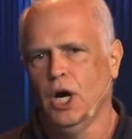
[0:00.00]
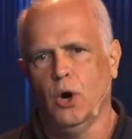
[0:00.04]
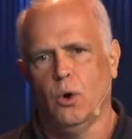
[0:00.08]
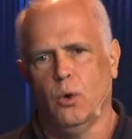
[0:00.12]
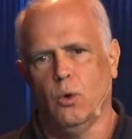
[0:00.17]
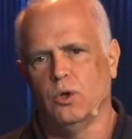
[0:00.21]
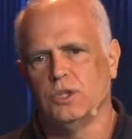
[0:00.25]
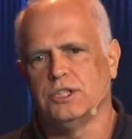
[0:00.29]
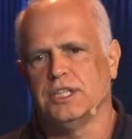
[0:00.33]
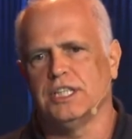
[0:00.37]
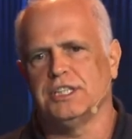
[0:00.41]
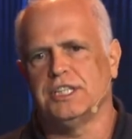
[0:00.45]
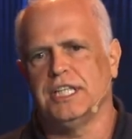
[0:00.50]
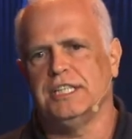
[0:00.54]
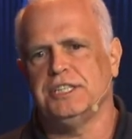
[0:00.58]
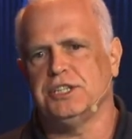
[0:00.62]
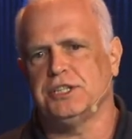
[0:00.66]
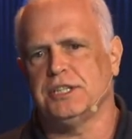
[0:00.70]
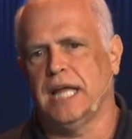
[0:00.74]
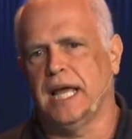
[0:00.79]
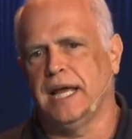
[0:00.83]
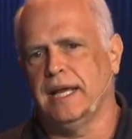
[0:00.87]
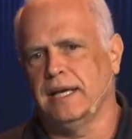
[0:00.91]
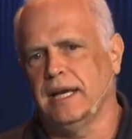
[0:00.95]
Hoje a gente
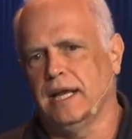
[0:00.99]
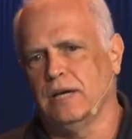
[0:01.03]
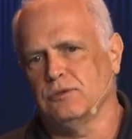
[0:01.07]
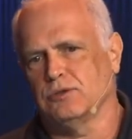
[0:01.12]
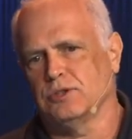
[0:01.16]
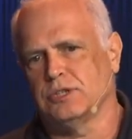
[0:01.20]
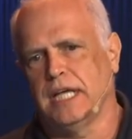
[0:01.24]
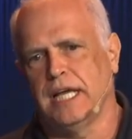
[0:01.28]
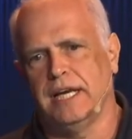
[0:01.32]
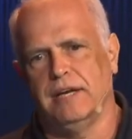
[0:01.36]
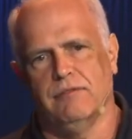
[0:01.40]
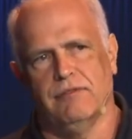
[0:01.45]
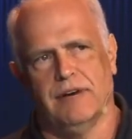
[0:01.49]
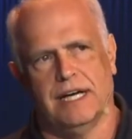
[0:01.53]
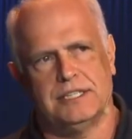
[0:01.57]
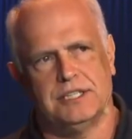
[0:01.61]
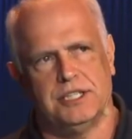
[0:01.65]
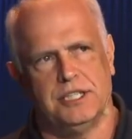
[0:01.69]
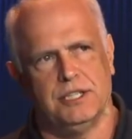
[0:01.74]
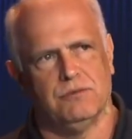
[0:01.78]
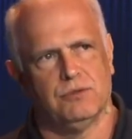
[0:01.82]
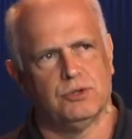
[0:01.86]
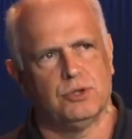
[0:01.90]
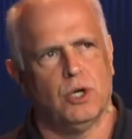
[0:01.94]
tem né, nos
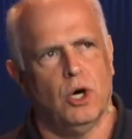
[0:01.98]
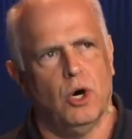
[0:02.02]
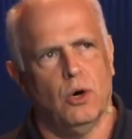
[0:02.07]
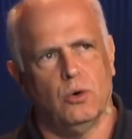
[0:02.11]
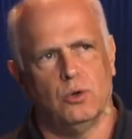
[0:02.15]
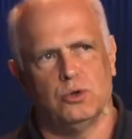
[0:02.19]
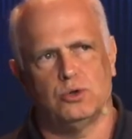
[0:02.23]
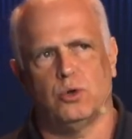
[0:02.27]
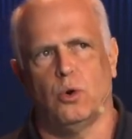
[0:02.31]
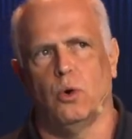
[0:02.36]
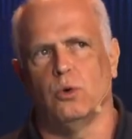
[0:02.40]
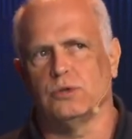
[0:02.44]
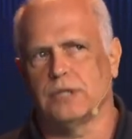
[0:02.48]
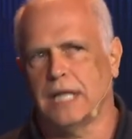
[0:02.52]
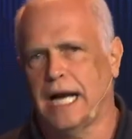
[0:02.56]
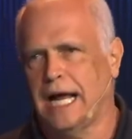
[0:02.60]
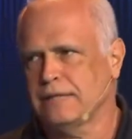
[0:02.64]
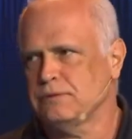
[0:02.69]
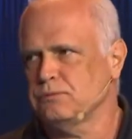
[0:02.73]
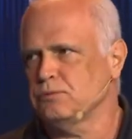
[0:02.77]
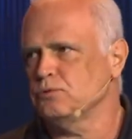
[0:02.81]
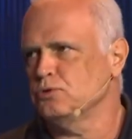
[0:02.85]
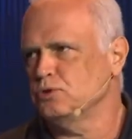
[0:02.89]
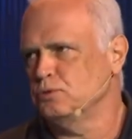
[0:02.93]
derivativos os
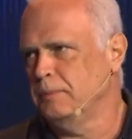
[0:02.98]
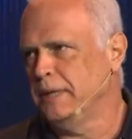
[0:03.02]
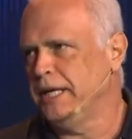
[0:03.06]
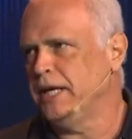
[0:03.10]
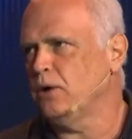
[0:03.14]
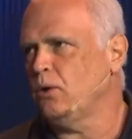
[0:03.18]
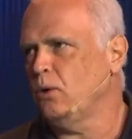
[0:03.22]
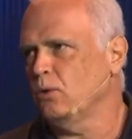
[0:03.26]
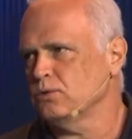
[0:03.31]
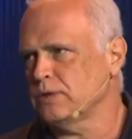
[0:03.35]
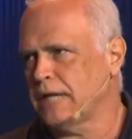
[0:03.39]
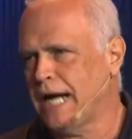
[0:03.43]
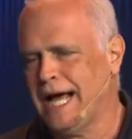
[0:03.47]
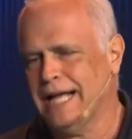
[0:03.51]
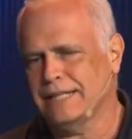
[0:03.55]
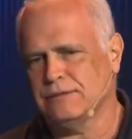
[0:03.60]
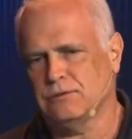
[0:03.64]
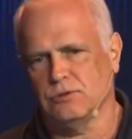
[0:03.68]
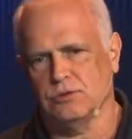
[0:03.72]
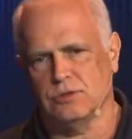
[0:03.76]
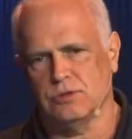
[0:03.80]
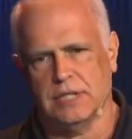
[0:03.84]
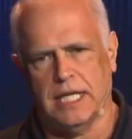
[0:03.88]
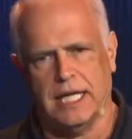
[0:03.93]
contratos, os mini
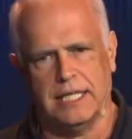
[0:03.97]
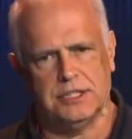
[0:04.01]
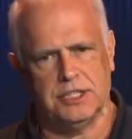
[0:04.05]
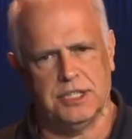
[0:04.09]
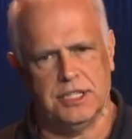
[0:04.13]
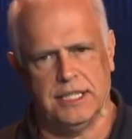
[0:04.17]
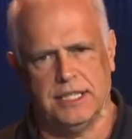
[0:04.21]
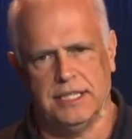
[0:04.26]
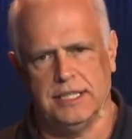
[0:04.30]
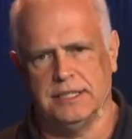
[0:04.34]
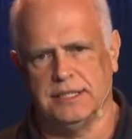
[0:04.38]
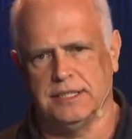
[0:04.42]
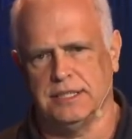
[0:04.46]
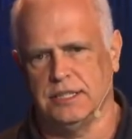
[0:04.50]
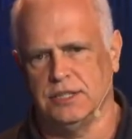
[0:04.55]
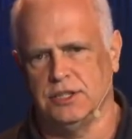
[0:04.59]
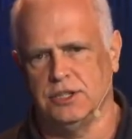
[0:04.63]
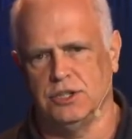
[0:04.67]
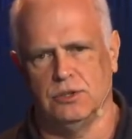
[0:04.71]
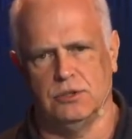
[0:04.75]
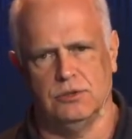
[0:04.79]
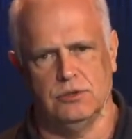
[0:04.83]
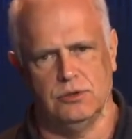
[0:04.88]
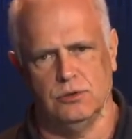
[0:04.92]
contratos né, de índice
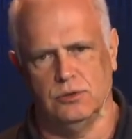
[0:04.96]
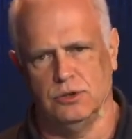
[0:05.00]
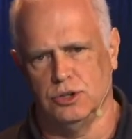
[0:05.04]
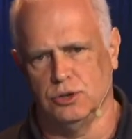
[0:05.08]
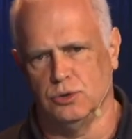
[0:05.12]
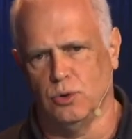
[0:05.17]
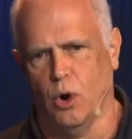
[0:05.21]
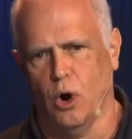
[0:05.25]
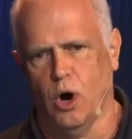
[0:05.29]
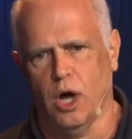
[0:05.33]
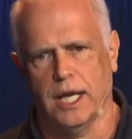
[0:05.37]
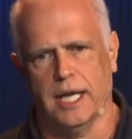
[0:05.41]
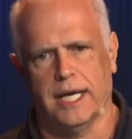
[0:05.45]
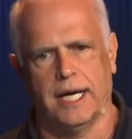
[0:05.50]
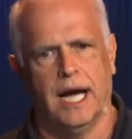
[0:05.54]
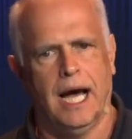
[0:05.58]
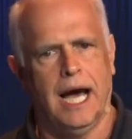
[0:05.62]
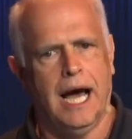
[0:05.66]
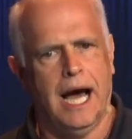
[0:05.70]
de, de dólar,